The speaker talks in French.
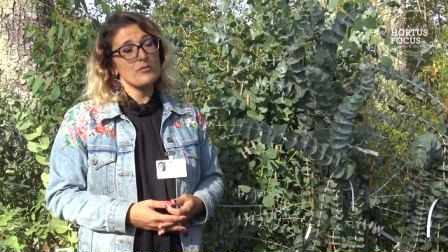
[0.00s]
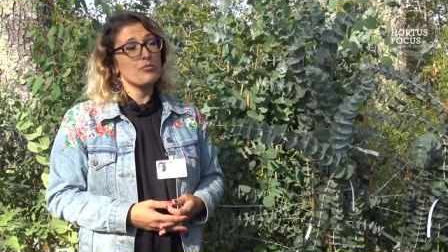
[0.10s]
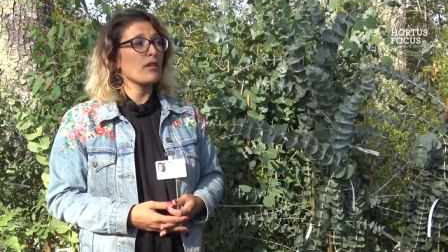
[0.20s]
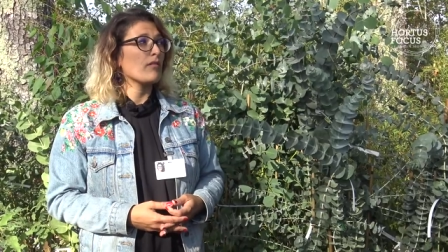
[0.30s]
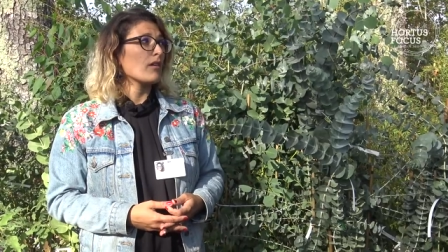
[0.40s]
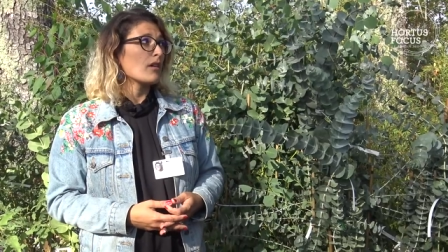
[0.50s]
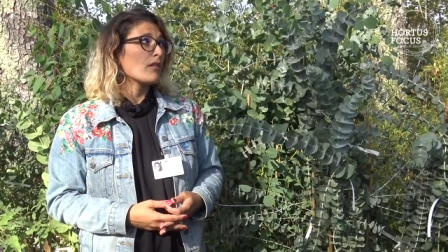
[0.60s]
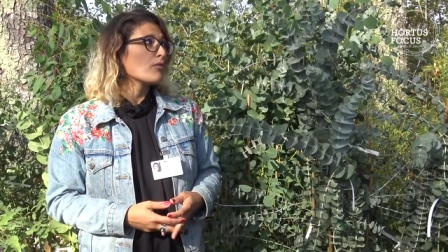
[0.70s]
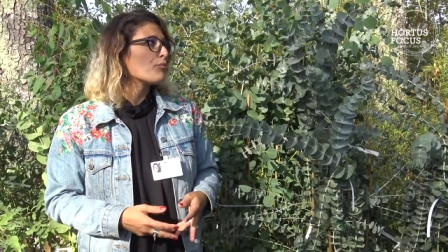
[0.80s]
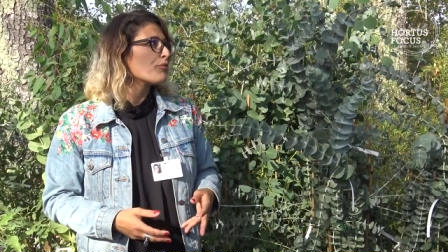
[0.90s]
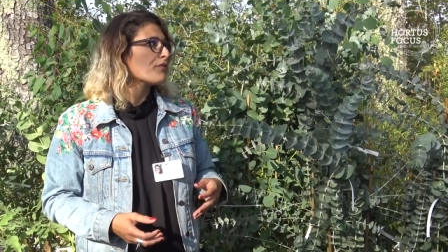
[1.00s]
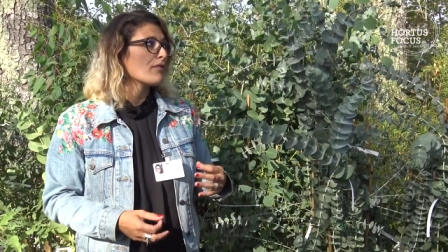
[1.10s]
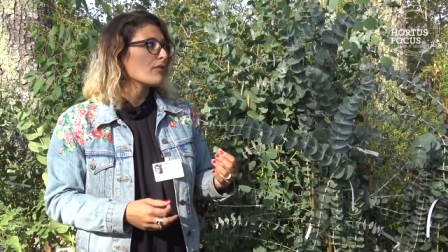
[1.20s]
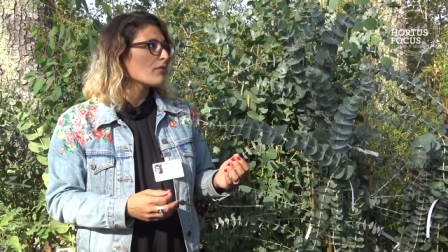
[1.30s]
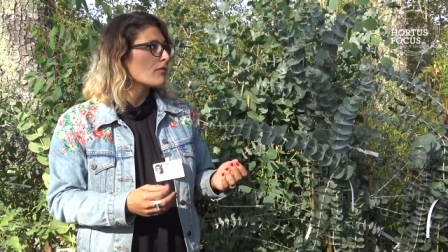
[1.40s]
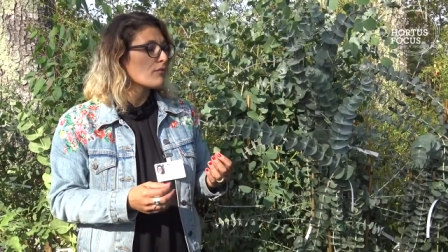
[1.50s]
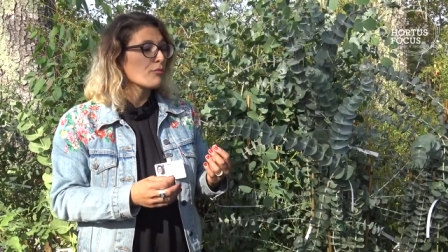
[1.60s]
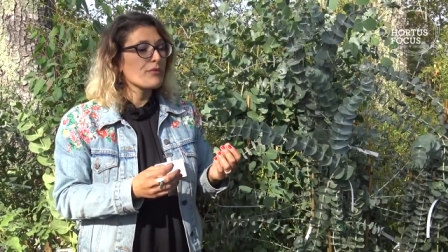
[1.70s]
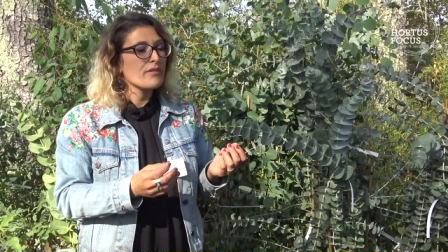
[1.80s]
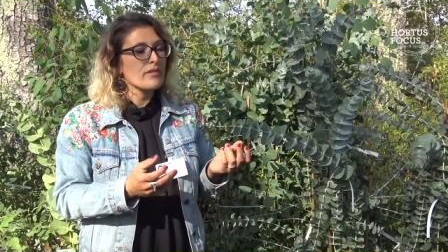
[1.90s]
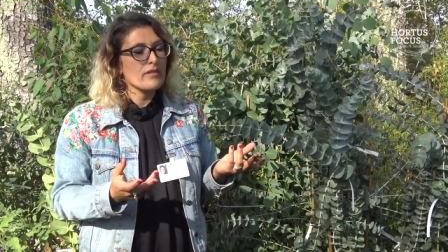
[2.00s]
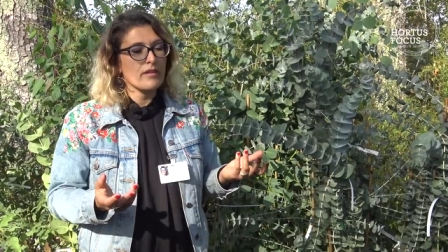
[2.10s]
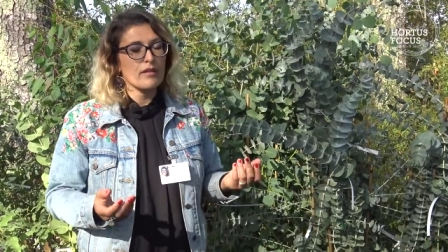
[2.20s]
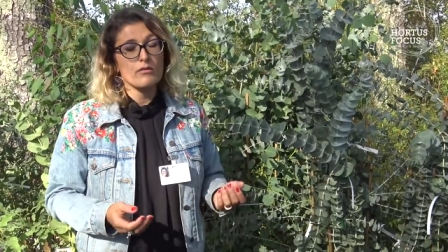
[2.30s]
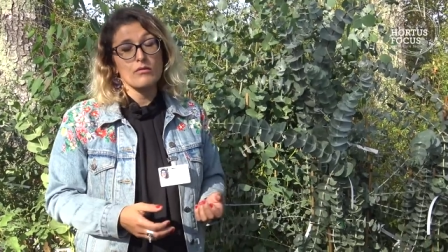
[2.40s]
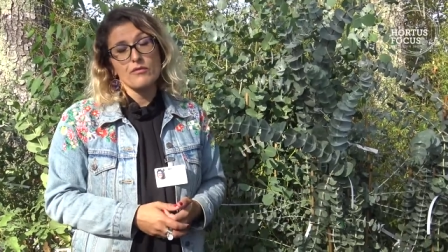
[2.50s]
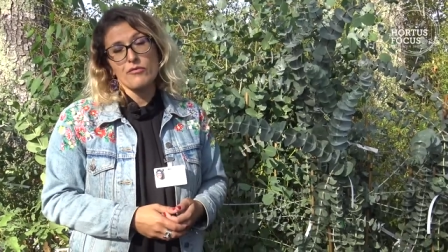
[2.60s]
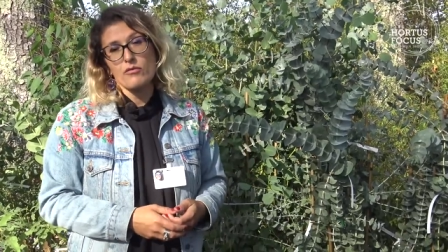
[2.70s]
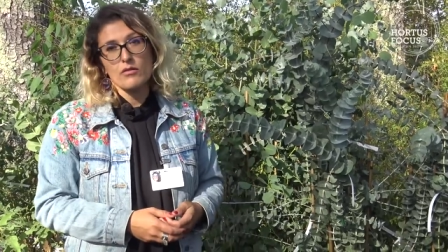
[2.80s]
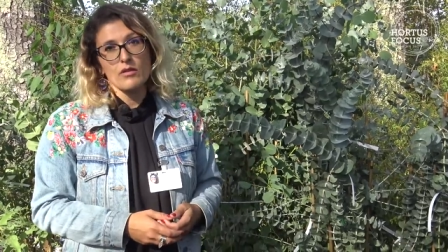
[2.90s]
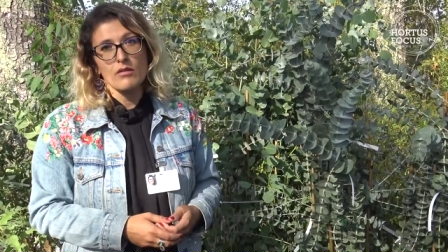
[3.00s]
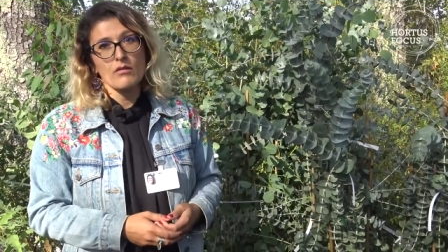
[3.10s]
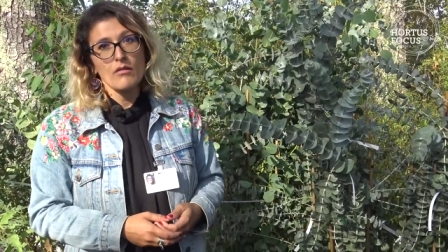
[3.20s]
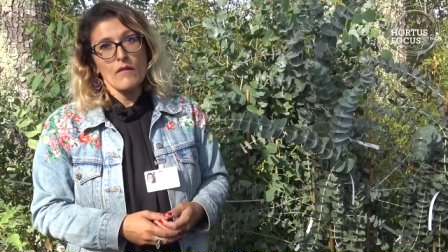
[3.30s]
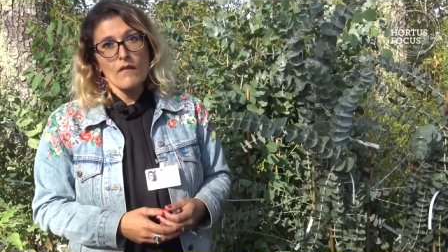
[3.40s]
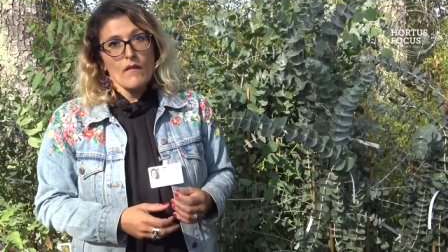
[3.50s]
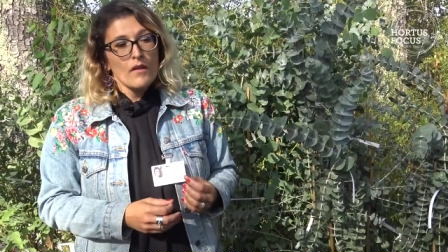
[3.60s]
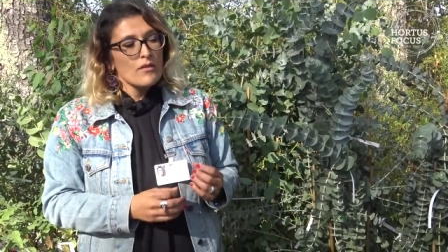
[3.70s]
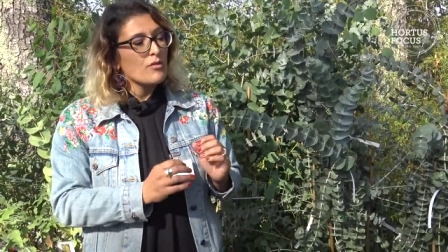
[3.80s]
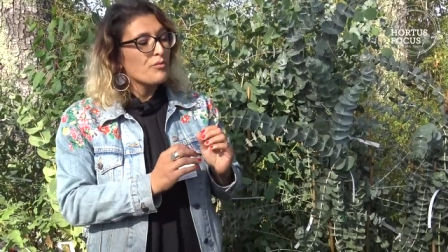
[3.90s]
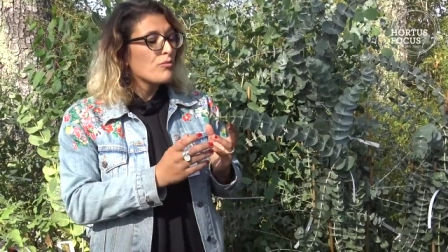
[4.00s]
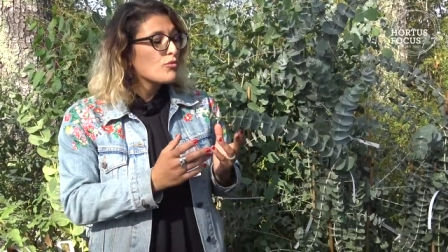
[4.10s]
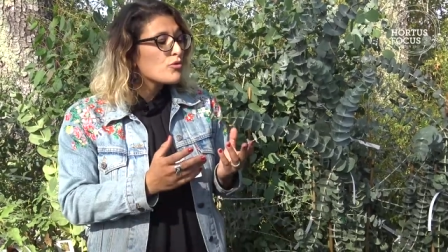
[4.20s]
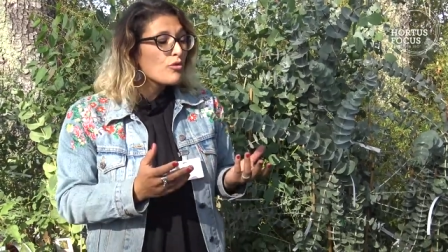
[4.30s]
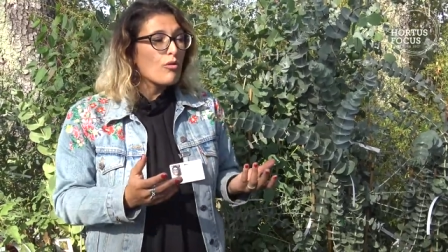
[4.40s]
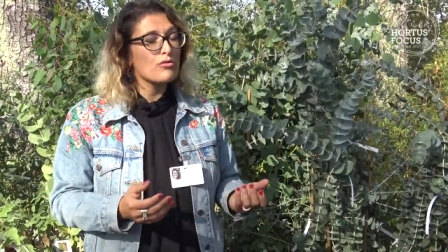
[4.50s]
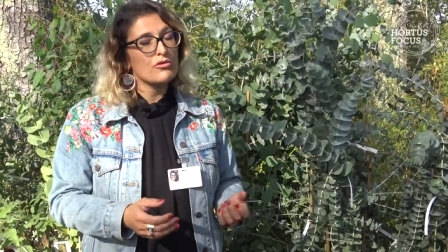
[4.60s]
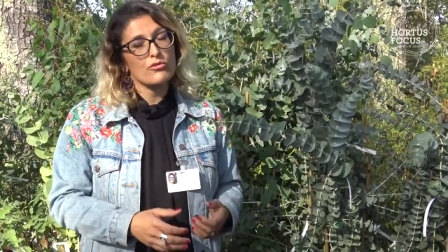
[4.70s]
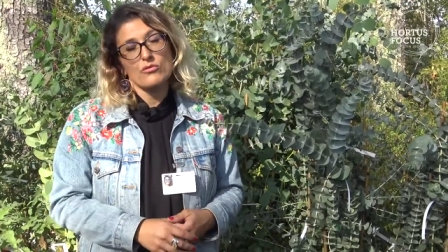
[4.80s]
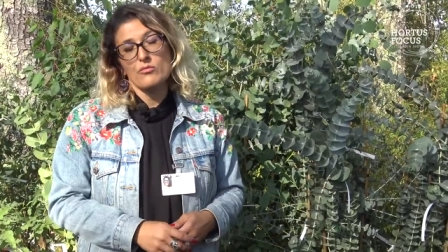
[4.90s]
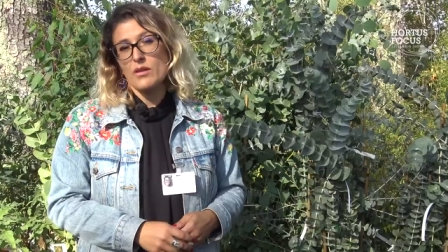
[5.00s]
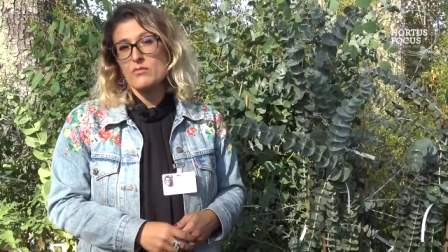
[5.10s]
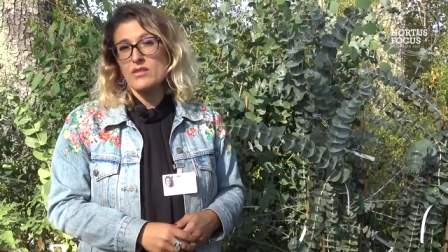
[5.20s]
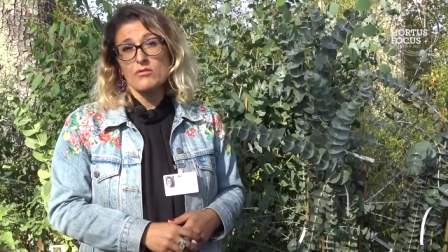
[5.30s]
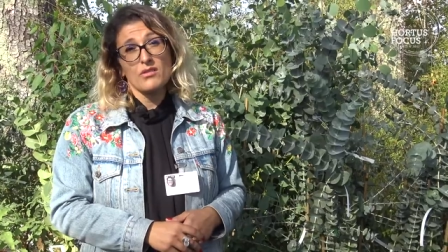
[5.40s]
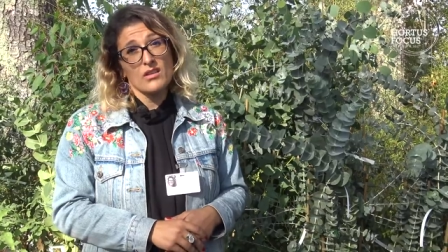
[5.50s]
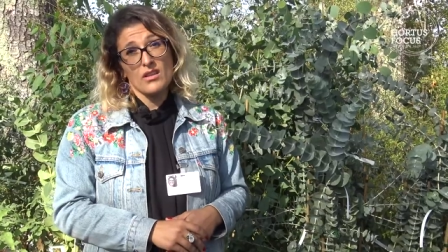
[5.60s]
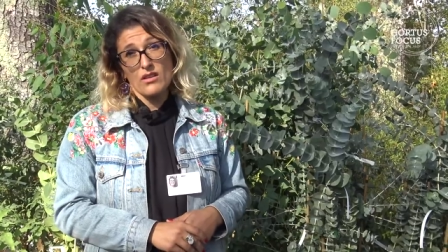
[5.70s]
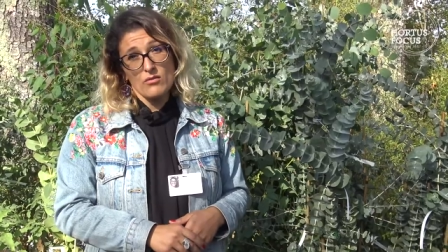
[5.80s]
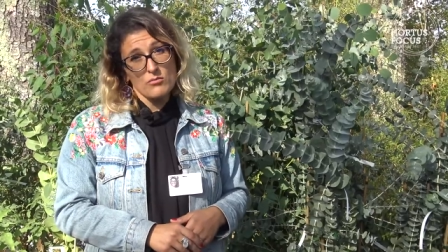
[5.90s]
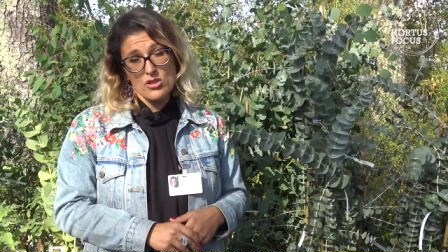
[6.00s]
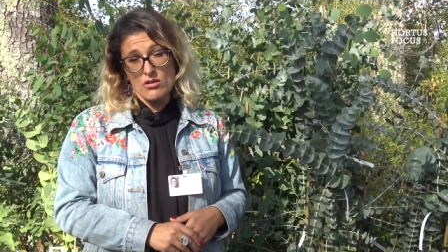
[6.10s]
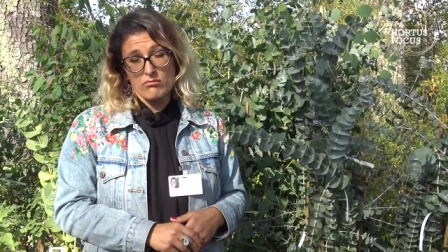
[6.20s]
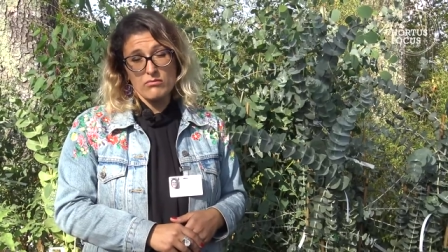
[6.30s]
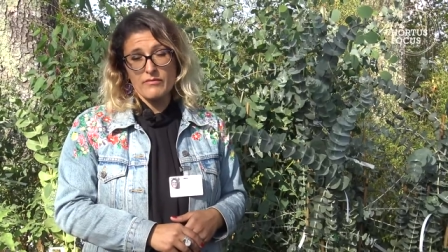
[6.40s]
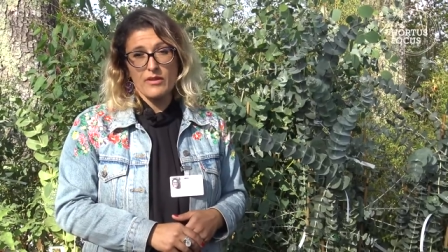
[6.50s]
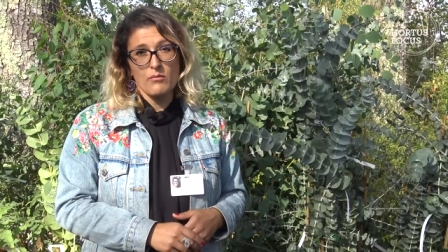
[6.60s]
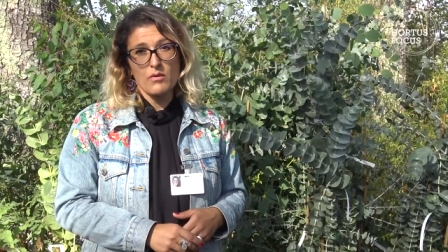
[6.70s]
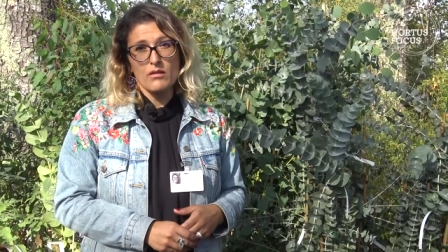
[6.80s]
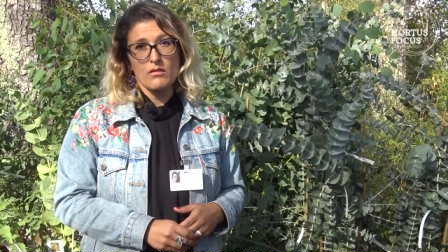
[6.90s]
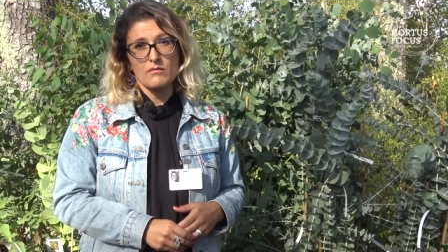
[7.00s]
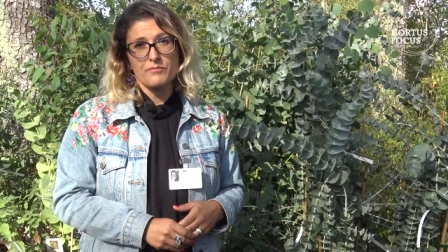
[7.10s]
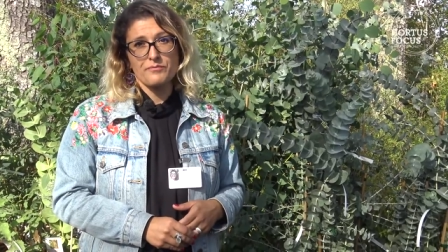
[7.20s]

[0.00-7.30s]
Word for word: Il peut y avoir quelques petites, euh, petits insectes qui font des, des petits moucherons, des choses comme ça, mais ce n'est rien de méchant, vraiment. Euh,